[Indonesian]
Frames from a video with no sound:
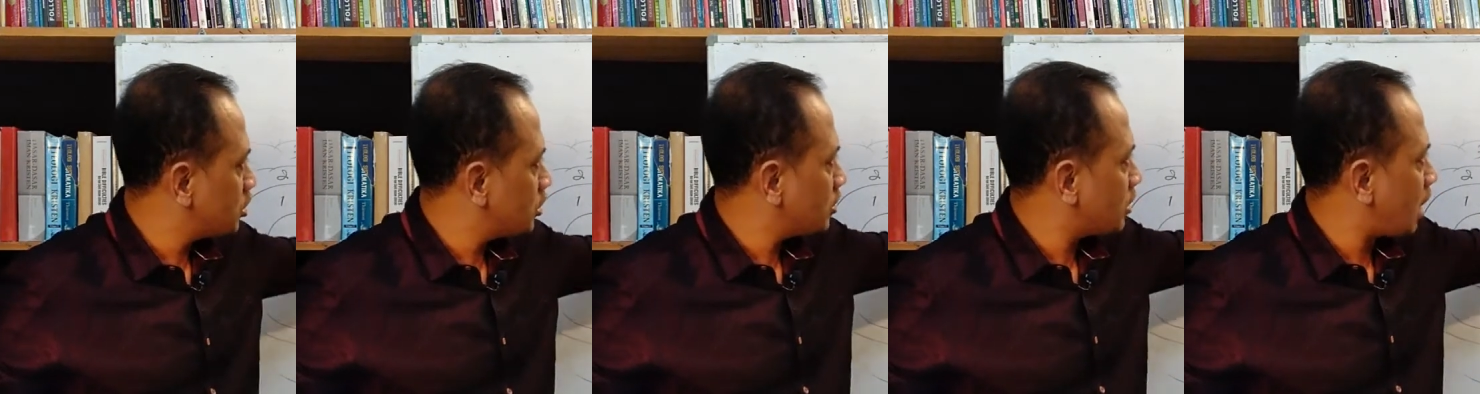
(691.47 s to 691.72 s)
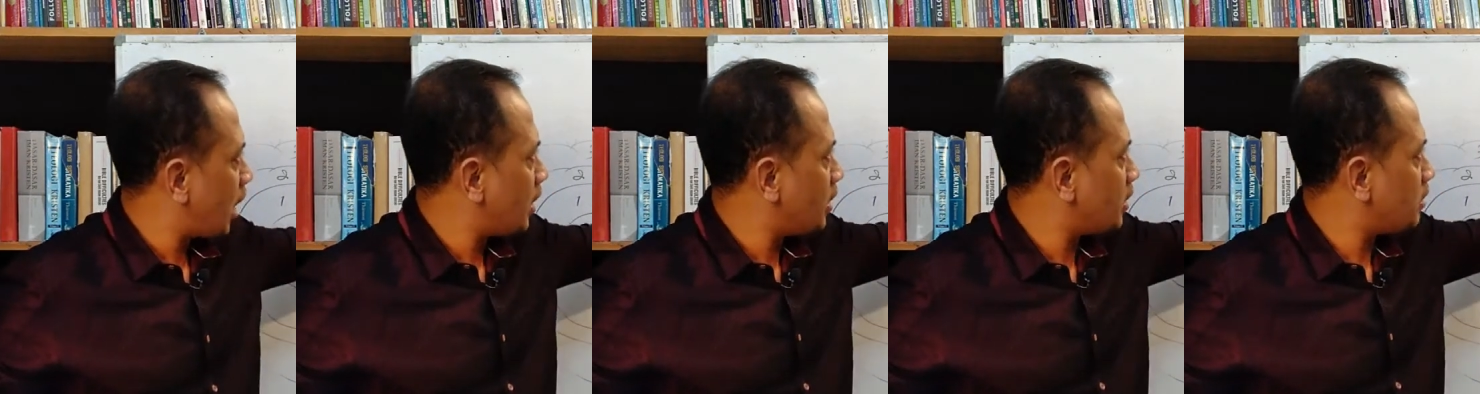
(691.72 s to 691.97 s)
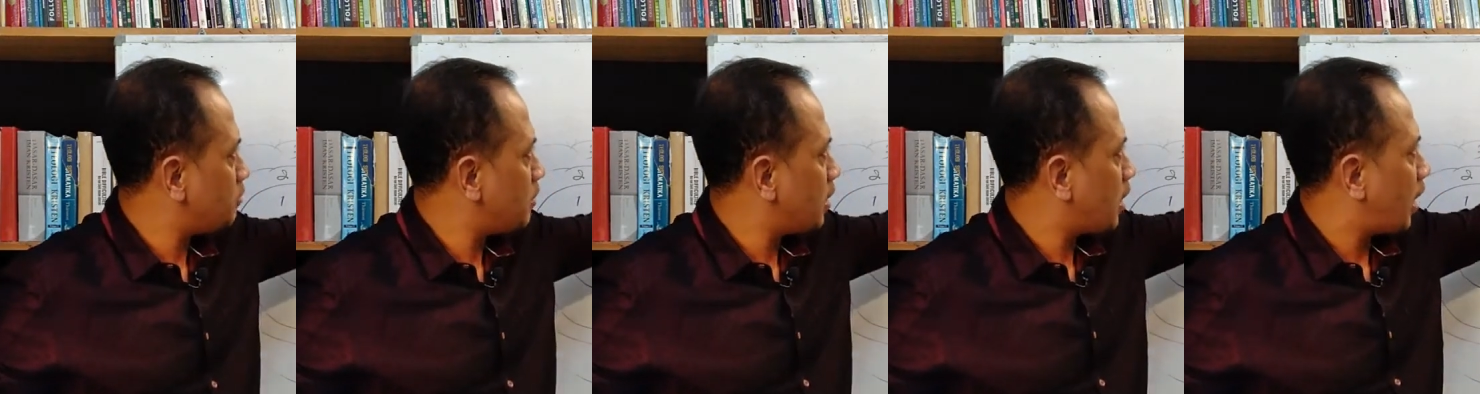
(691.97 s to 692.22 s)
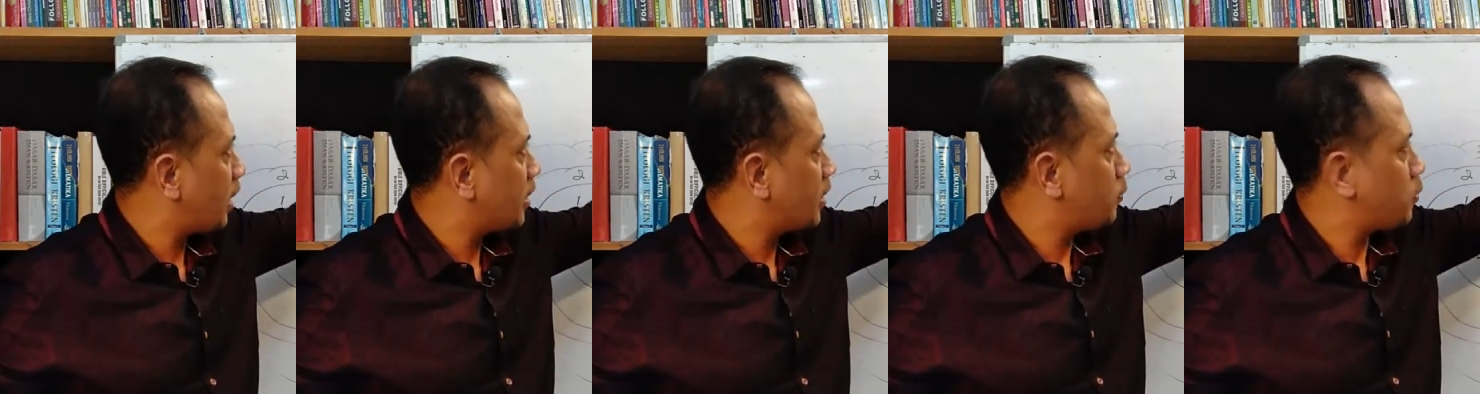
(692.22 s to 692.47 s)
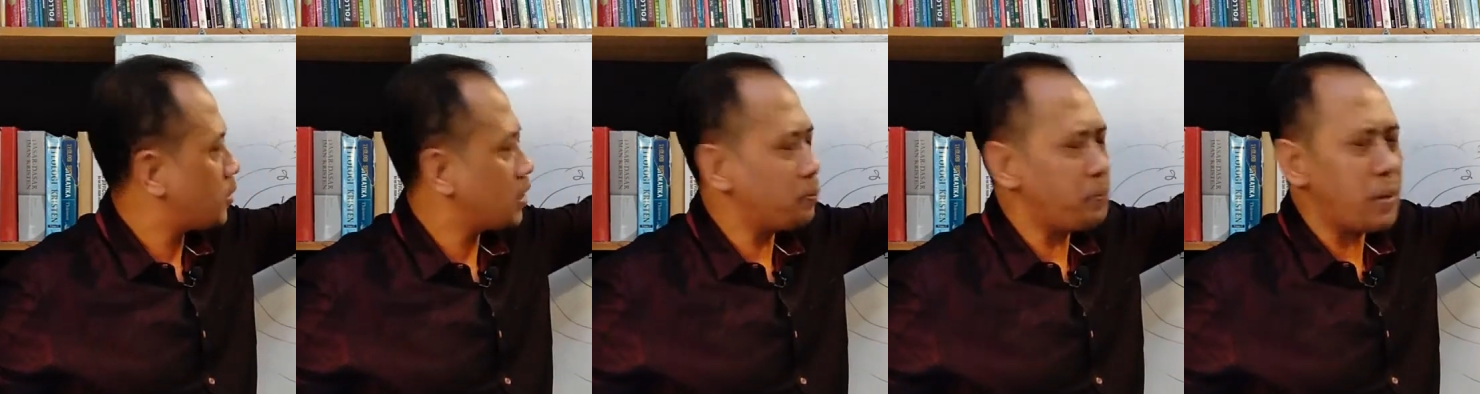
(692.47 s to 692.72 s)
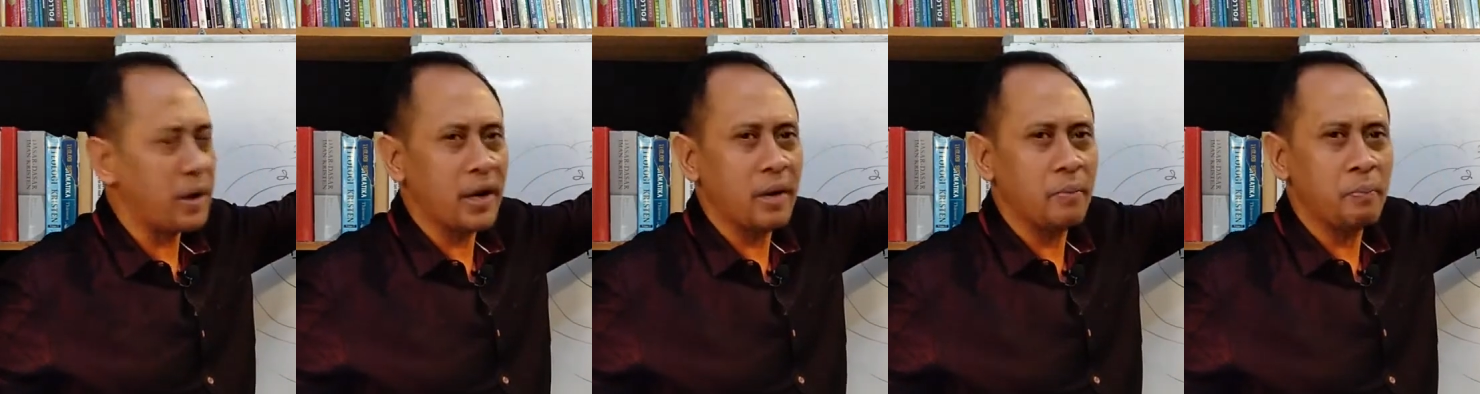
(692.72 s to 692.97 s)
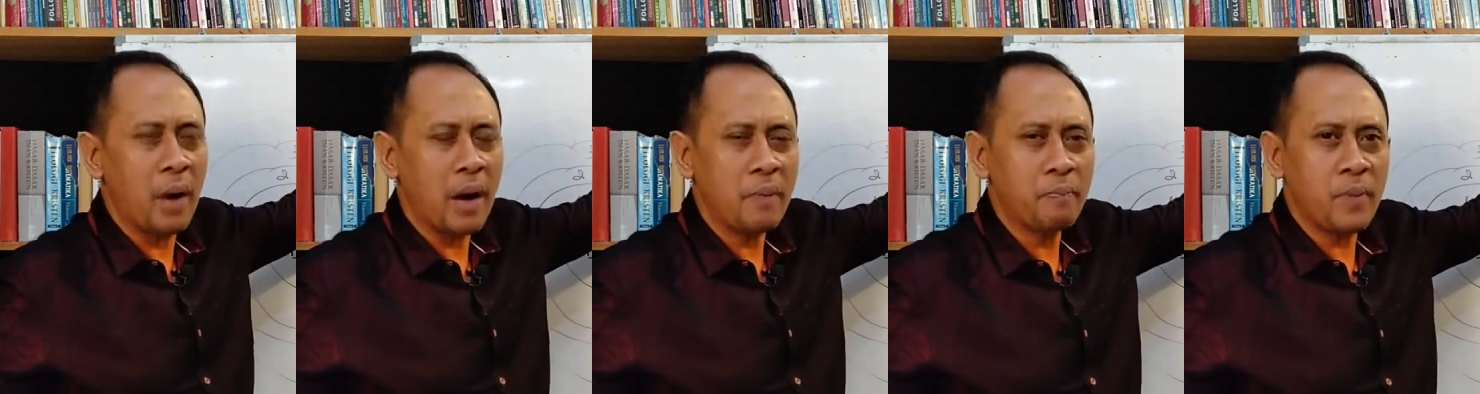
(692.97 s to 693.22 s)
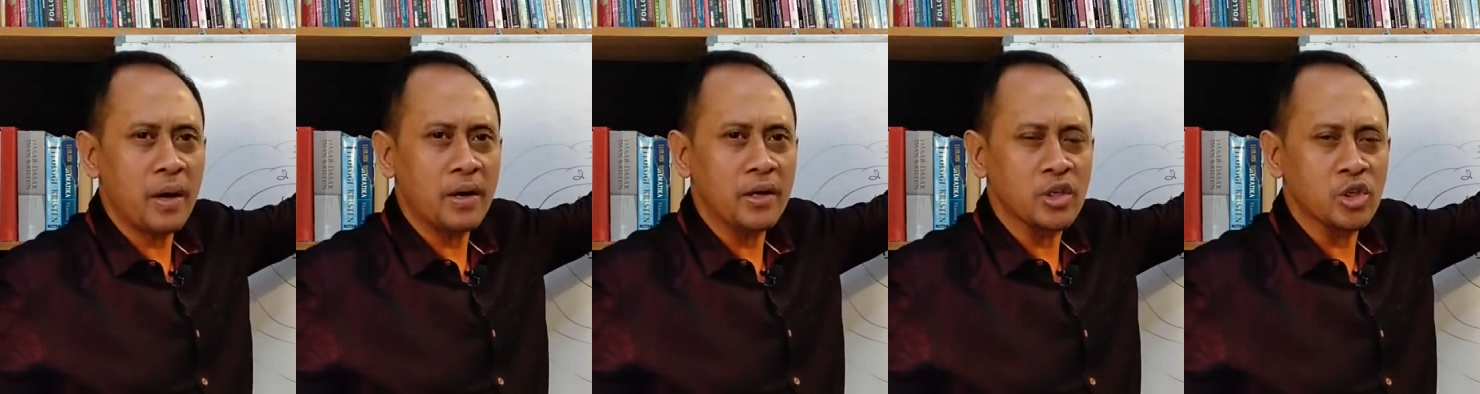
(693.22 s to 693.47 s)
naik menghadap kepada
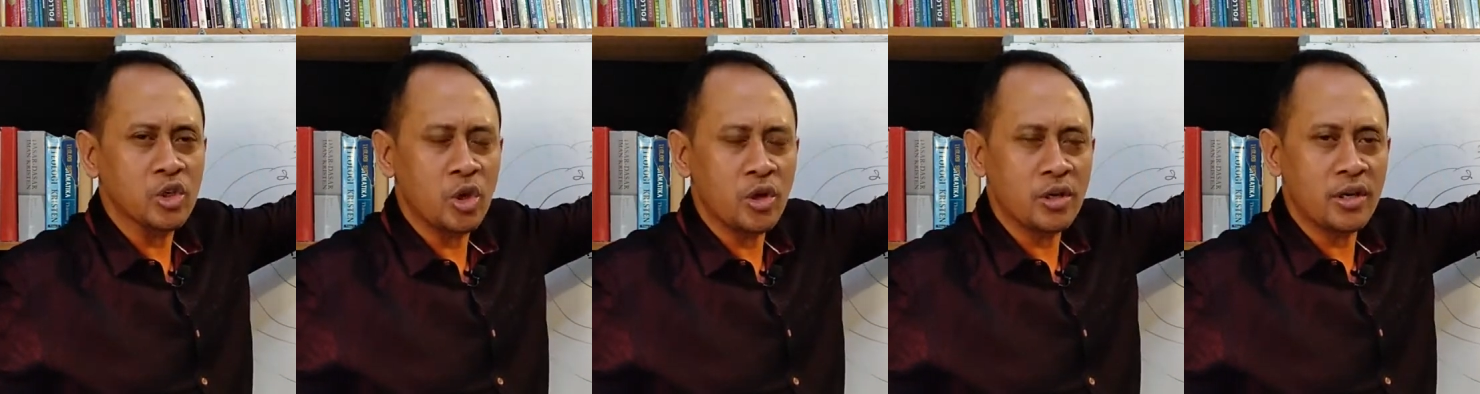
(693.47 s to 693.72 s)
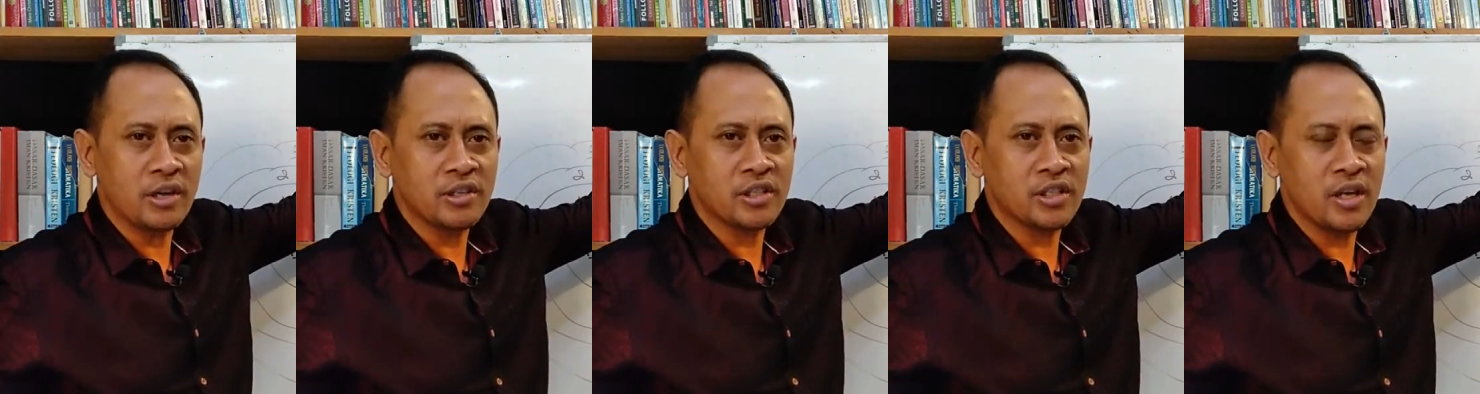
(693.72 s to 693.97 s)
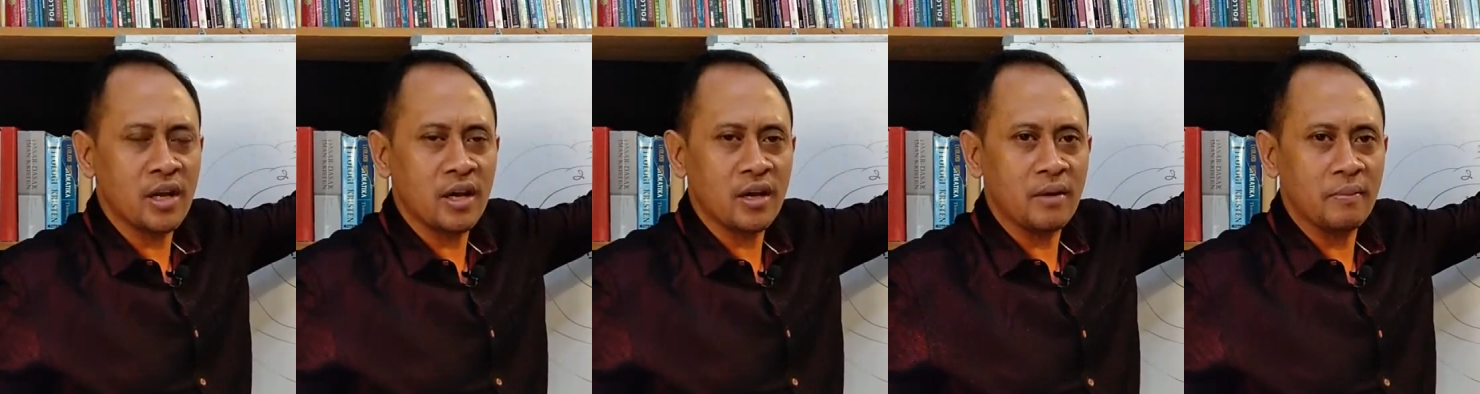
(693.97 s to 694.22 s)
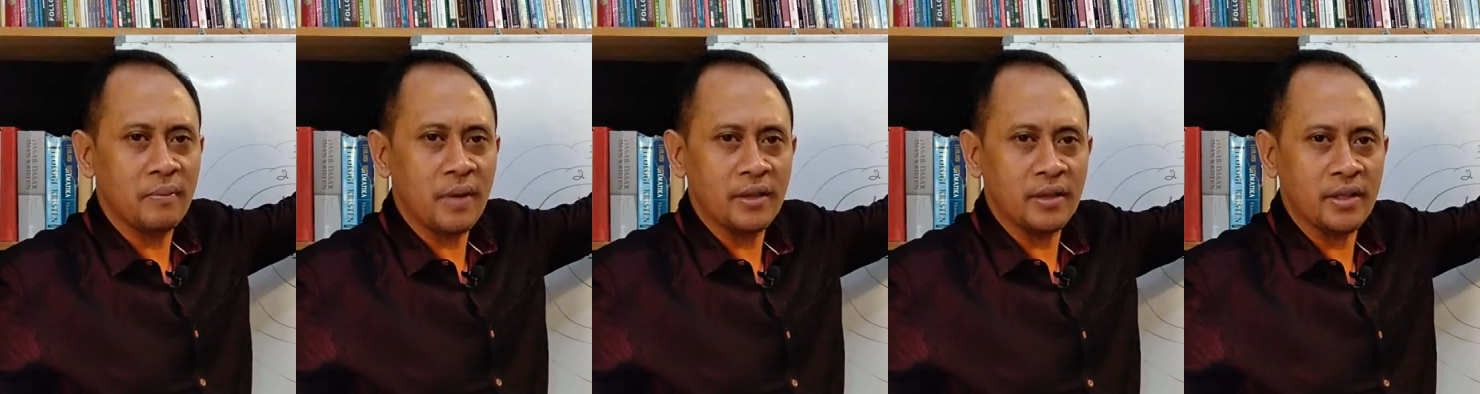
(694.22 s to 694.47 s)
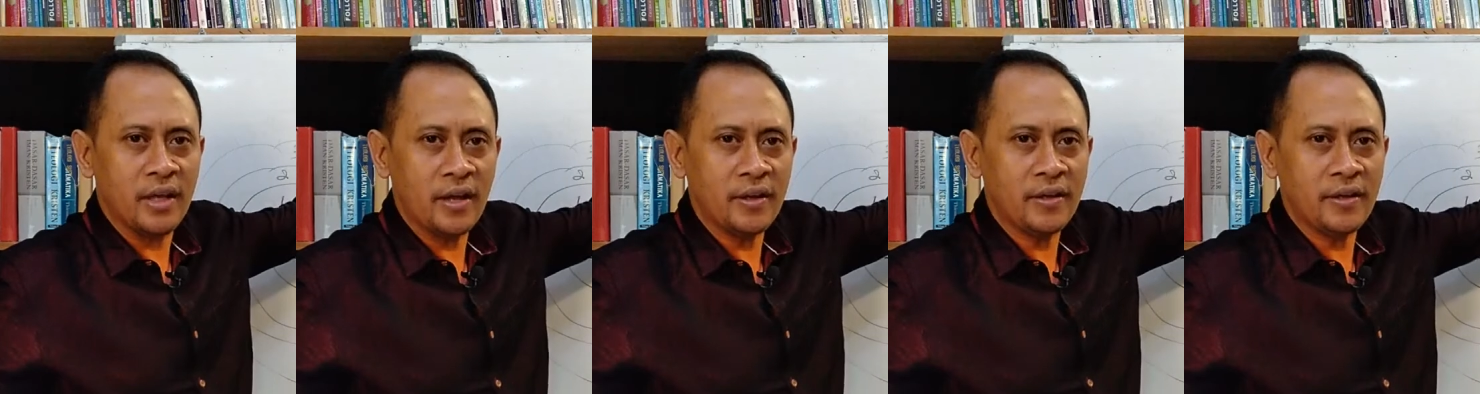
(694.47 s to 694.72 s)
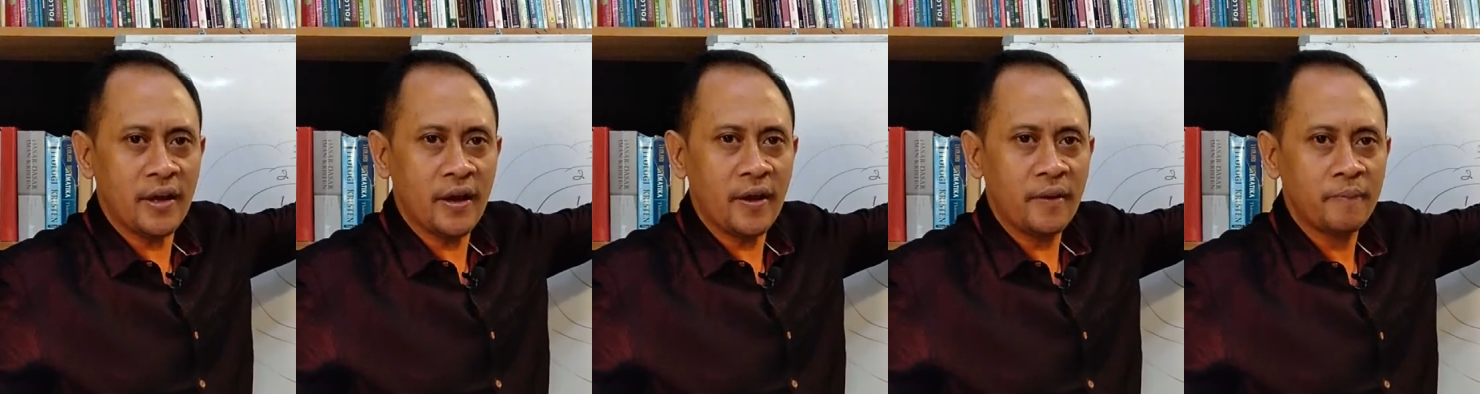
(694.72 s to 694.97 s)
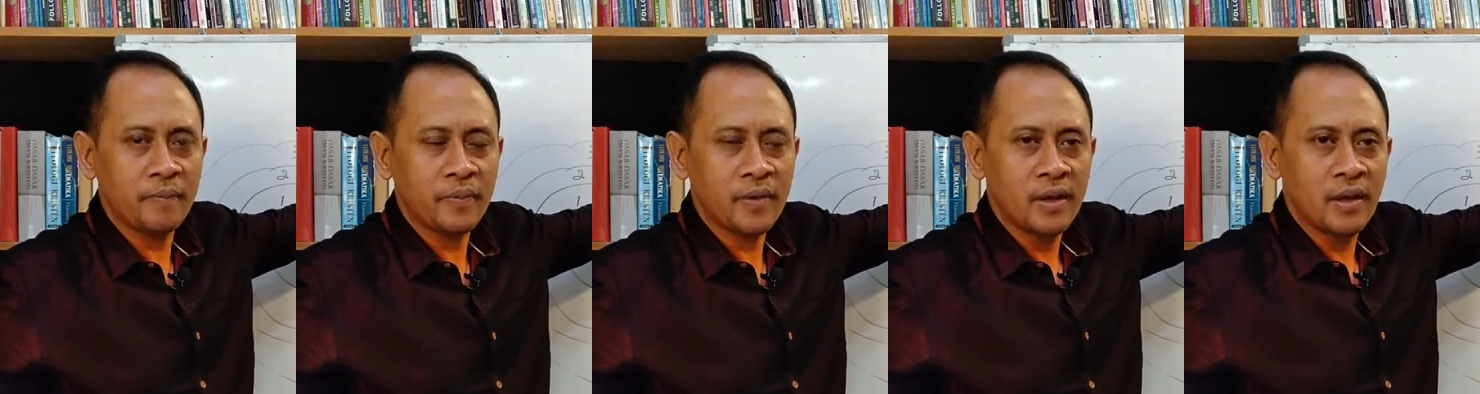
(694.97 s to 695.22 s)
Bapa di sorga setelah kematiannya,